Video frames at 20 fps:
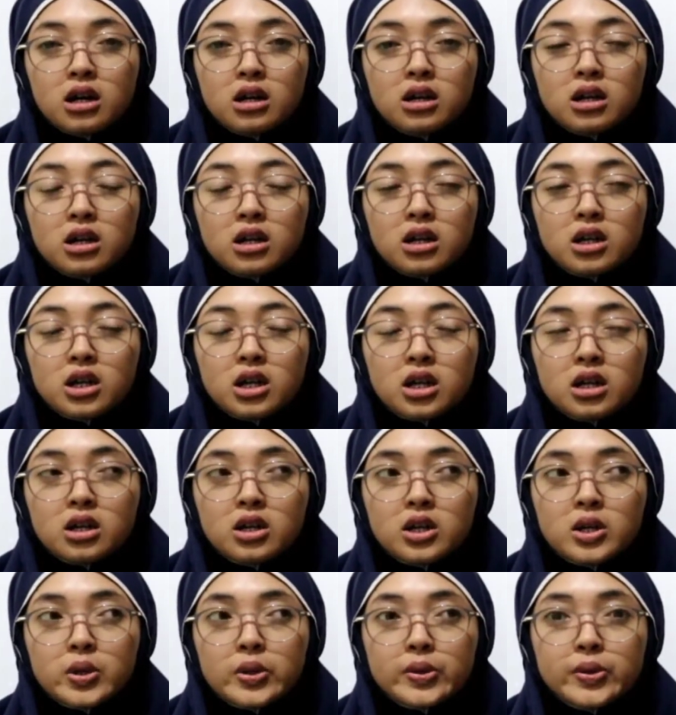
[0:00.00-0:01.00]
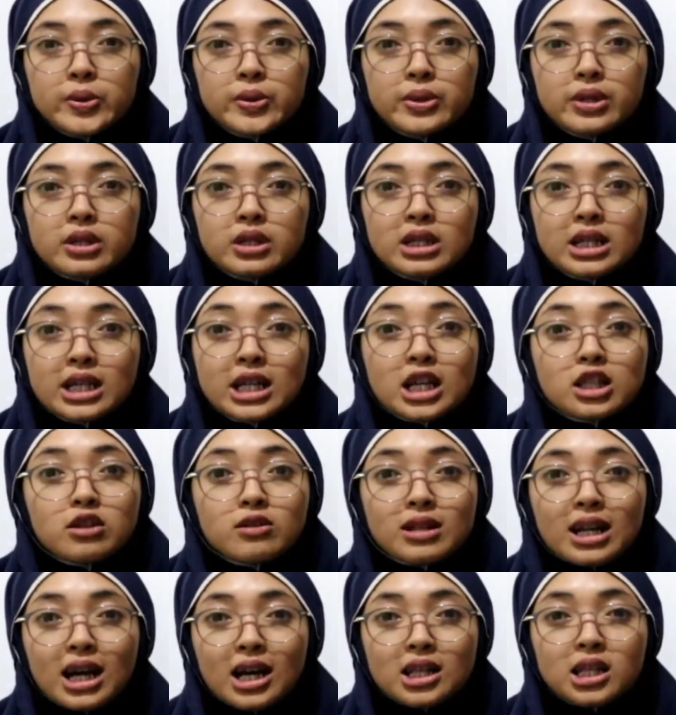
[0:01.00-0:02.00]
uh,
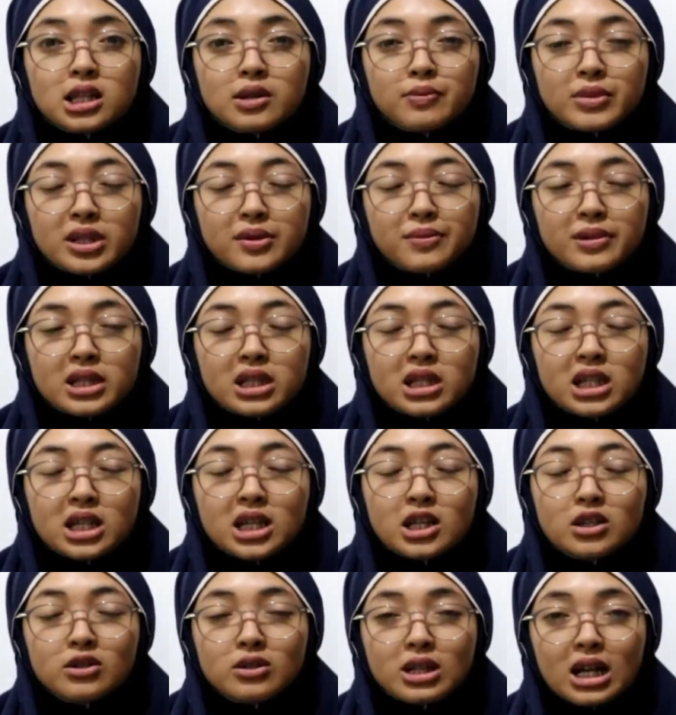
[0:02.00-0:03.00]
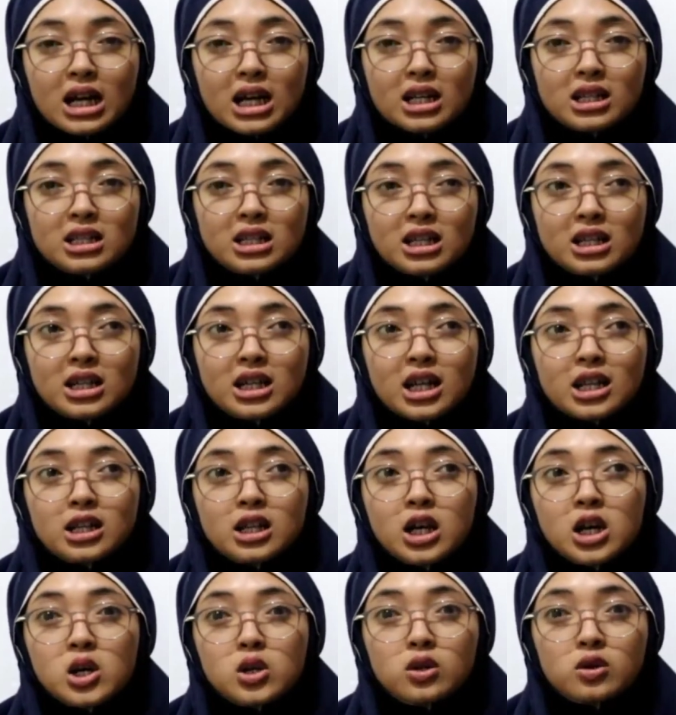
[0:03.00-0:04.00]
jutaan teman-teman 3 jutaan jadi kan
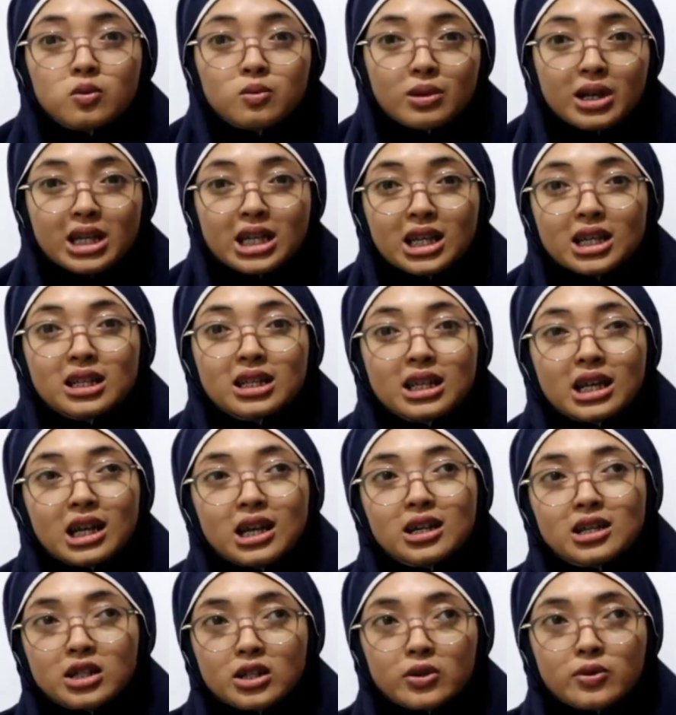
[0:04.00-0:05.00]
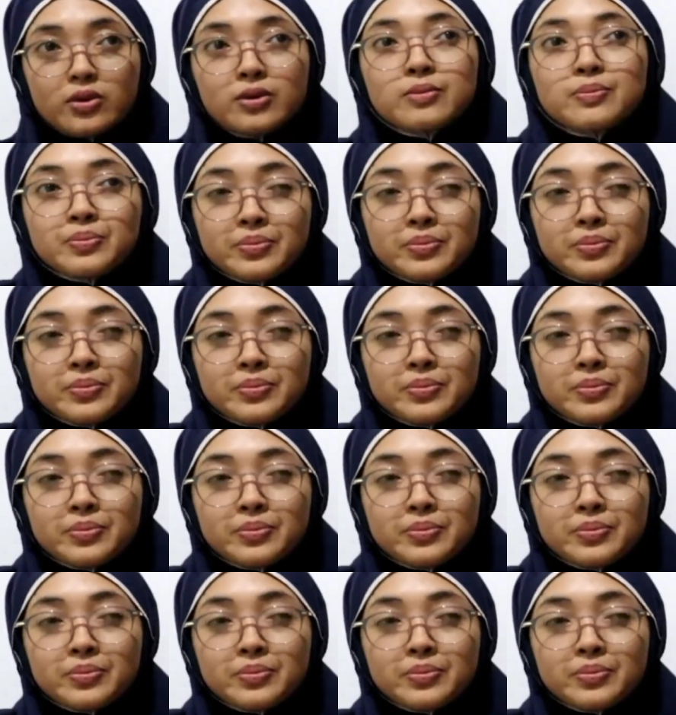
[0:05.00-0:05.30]
lumayan ya gitu